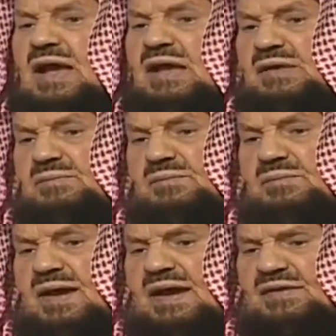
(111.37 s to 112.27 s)
آه،
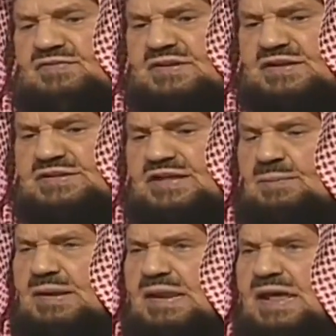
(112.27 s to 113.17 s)
ما في كتاب
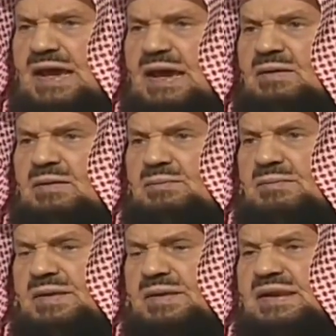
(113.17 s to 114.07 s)
الله
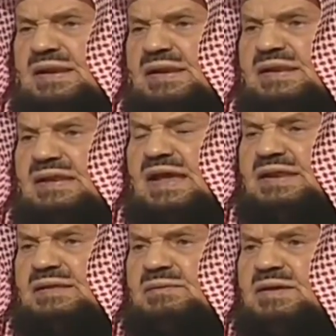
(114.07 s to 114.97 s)
من
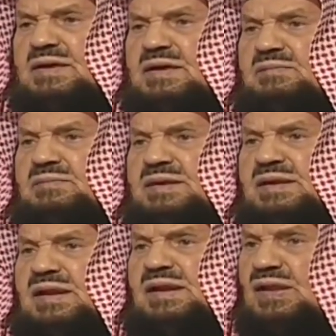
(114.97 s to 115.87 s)
يعني آه، من
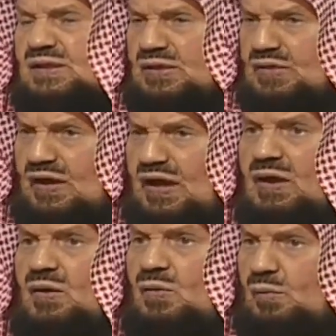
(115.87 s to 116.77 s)
عظة
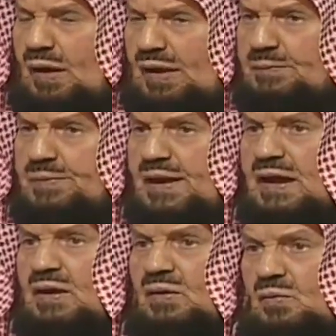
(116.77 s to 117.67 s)

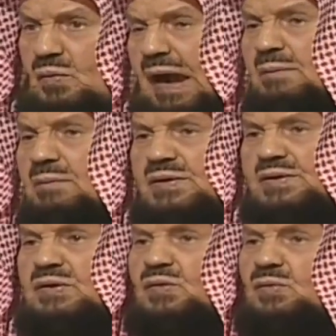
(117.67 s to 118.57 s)
وعبرة وأمر
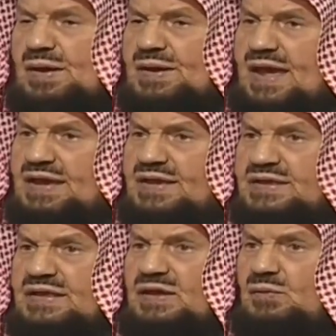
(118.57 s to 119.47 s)
ونهي
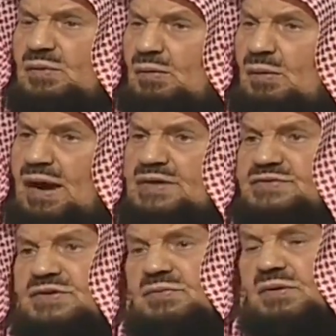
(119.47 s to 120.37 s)
ووعد
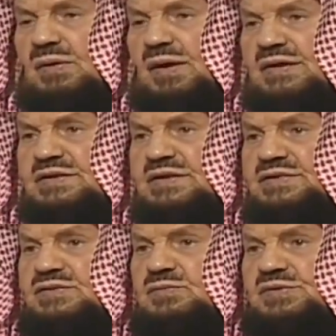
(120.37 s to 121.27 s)
ووعيد
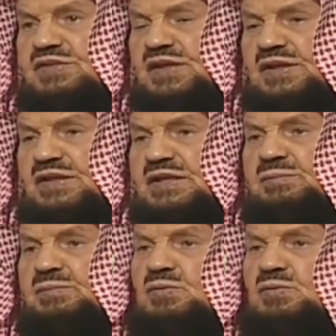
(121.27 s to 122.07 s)
وترغيب